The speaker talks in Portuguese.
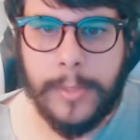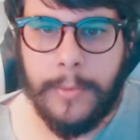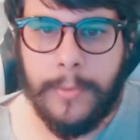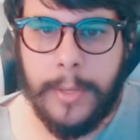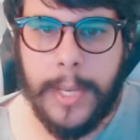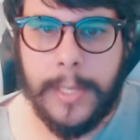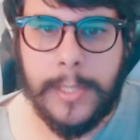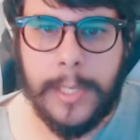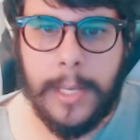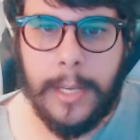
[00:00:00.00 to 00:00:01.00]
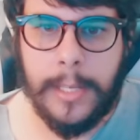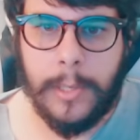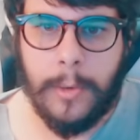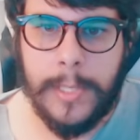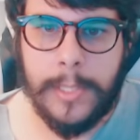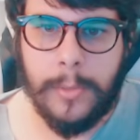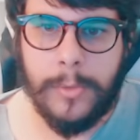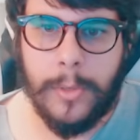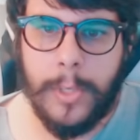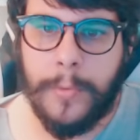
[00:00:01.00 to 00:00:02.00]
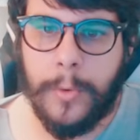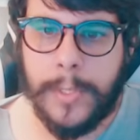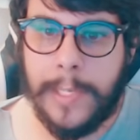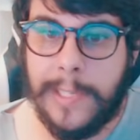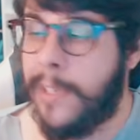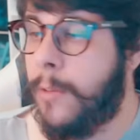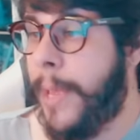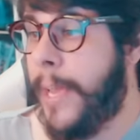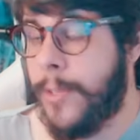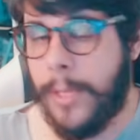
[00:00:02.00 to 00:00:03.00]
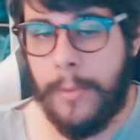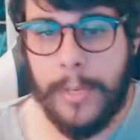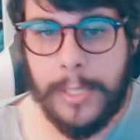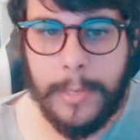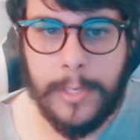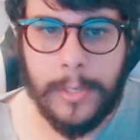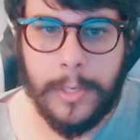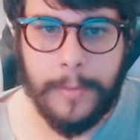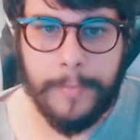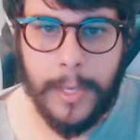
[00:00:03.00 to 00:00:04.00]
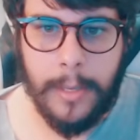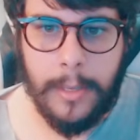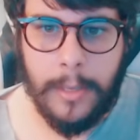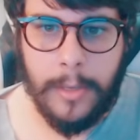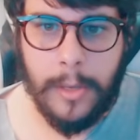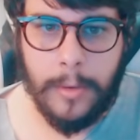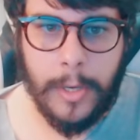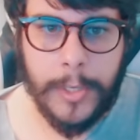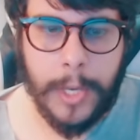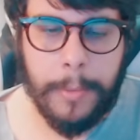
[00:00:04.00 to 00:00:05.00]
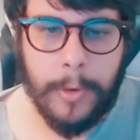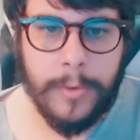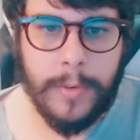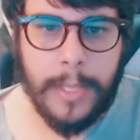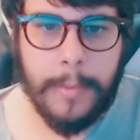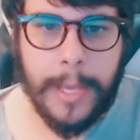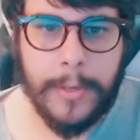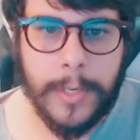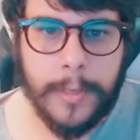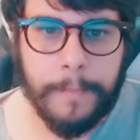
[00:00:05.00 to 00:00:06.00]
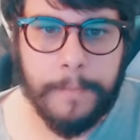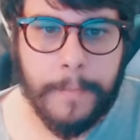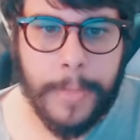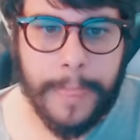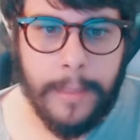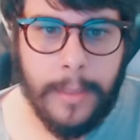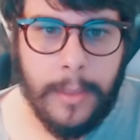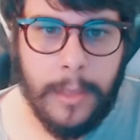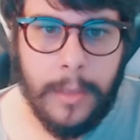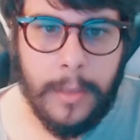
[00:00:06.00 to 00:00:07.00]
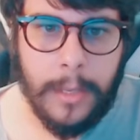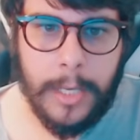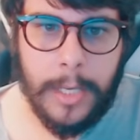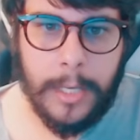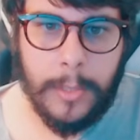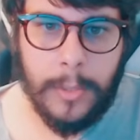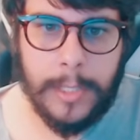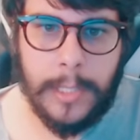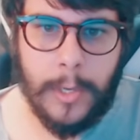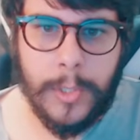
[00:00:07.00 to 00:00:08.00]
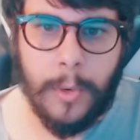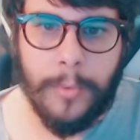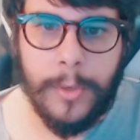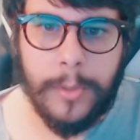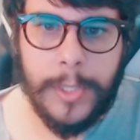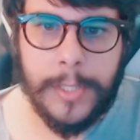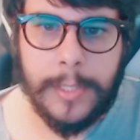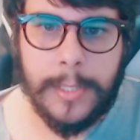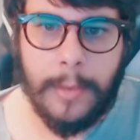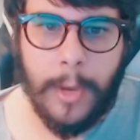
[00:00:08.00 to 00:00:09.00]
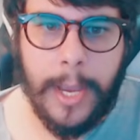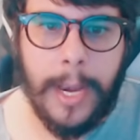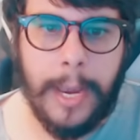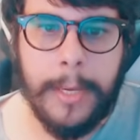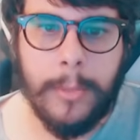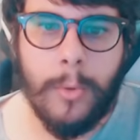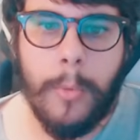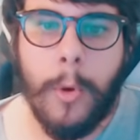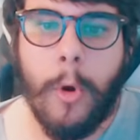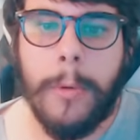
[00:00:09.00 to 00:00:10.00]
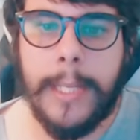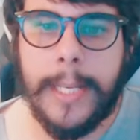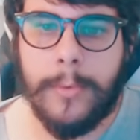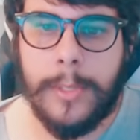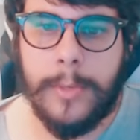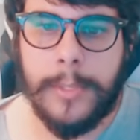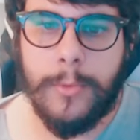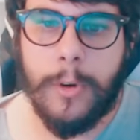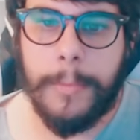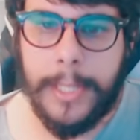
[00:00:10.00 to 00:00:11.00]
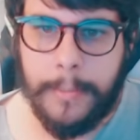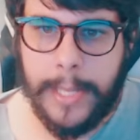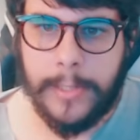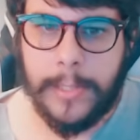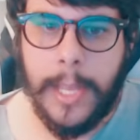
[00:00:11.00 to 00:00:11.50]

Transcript: né? Falando que essa, essa coleção solidificou nossa saída do Magic, né? Infelizmente aí, ó. Loja que parou de vender Magic, né? Uh, em todas as lojas que eu fui, os lojistas estavam reclamando ou incomodados com a situação de Commander Master.